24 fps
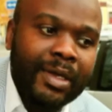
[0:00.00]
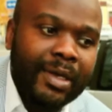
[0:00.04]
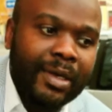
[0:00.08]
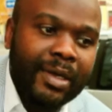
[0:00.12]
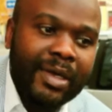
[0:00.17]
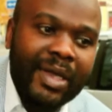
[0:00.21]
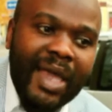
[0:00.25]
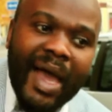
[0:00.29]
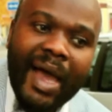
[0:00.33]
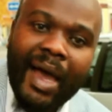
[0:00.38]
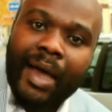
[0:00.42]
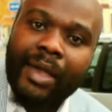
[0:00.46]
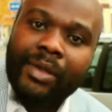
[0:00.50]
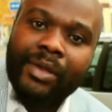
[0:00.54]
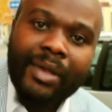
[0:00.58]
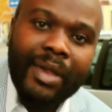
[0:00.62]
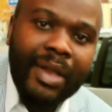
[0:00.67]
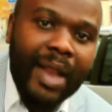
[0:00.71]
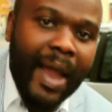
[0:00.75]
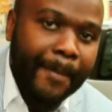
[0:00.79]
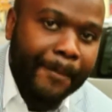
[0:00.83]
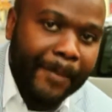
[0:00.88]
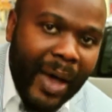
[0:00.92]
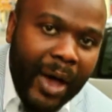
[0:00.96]
Il y a
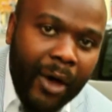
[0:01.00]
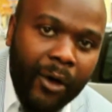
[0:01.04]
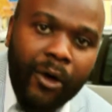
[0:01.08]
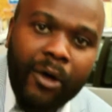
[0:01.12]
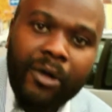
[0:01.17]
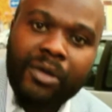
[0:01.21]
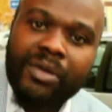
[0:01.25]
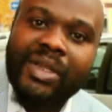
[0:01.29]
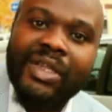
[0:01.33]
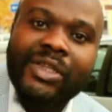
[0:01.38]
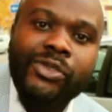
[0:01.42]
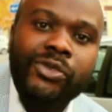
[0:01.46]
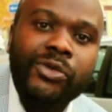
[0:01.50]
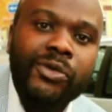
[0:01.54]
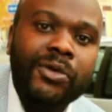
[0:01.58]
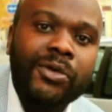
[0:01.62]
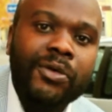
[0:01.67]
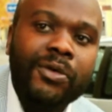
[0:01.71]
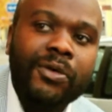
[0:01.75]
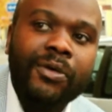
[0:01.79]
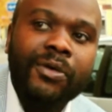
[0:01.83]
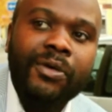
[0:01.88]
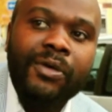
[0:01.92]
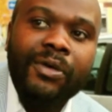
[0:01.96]
la parole des
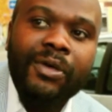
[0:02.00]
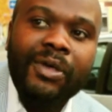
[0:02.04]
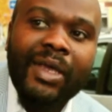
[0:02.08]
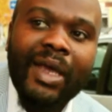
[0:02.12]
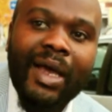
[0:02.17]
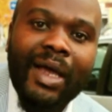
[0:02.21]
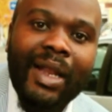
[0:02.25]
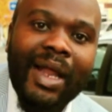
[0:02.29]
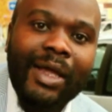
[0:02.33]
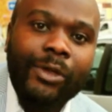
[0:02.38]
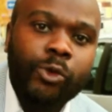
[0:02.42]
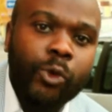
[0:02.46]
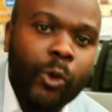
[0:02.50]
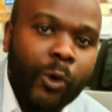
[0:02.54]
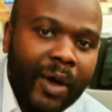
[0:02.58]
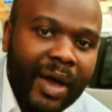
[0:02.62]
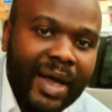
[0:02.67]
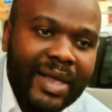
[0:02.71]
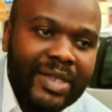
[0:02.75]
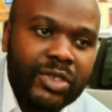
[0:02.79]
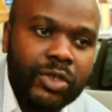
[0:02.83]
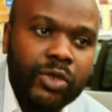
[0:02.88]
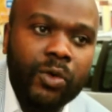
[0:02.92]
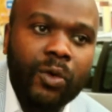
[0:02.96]
dieux, il y a
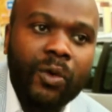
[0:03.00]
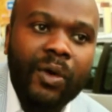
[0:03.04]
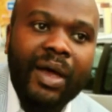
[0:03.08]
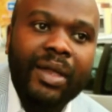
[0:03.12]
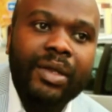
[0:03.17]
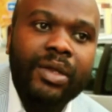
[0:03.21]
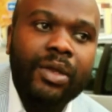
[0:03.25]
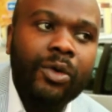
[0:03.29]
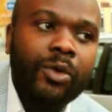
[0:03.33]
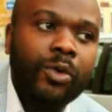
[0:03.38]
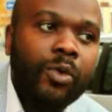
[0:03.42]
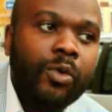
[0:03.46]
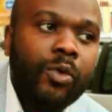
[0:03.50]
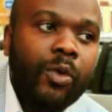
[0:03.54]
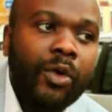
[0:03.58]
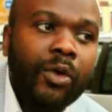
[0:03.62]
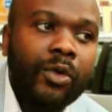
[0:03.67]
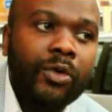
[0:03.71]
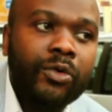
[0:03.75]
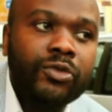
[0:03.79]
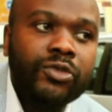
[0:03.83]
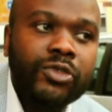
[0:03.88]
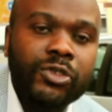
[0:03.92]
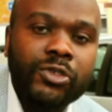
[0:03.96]
l'adoration, les
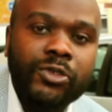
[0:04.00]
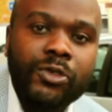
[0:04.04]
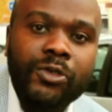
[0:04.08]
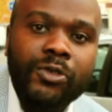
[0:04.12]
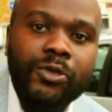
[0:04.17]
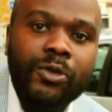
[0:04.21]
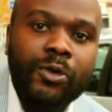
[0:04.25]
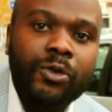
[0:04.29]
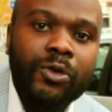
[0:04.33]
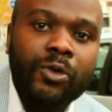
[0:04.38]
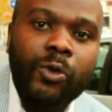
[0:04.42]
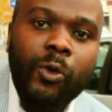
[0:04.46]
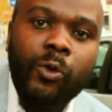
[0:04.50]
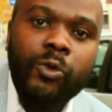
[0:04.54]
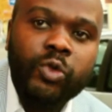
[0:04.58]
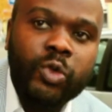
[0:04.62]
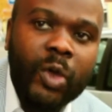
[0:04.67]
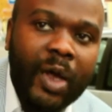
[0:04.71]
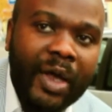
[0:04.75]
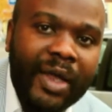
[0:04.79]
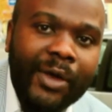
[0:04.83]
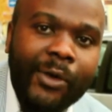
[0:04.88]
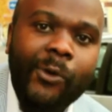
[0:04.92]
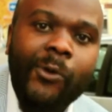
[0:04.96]
louanges, donc
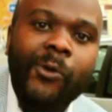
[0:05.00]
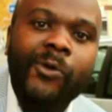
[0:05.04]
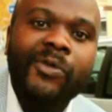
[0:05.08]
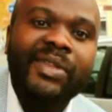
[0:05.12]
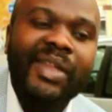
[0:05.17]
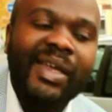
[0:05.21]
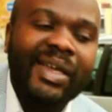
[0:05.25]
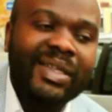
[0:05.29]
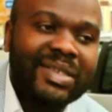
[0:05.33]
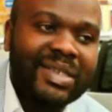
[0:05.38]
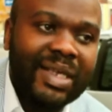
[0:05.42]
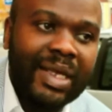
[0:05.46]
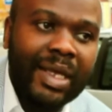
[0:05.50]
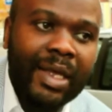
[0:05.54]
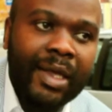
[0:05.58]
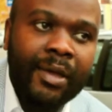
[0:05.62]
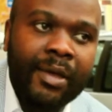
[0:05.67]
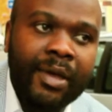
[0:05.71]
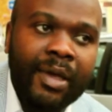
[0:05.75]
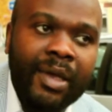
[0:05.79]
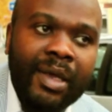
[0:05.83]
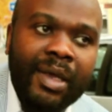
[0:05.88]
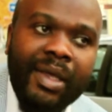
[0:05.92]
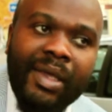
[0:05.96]
soyez connectés,
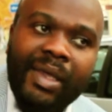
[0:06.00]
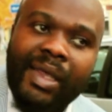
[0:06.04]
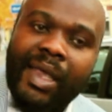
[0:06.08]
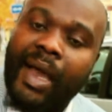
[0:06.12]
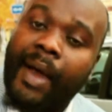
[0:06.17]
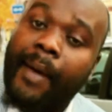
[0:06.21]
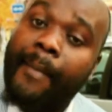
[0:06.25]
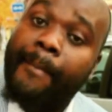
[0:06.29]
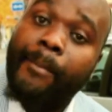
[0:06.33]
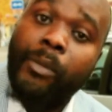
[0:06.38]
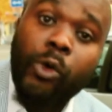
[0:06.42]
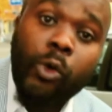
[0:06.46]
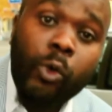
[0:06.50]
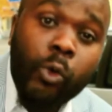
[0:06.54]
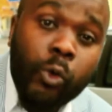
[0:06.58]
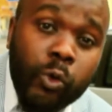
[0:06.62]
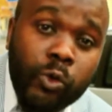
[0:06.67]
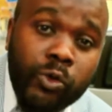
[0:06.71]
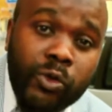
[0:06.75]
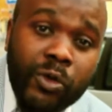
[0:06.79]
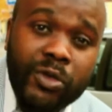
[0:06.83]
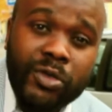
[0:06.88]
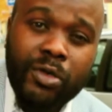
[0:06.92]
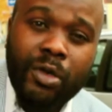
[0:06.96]
il y a
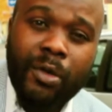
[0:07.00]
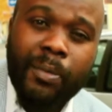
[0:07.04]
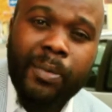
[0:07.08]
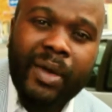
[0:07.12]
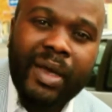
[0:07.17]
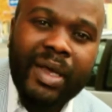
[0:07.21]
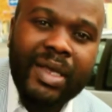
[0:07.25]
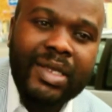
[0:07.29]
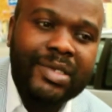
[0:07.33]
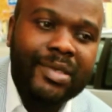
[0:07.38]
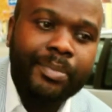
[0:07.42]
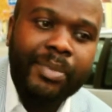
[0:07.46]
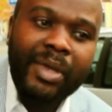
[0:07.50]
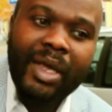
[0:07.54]
beaucoup de surprises.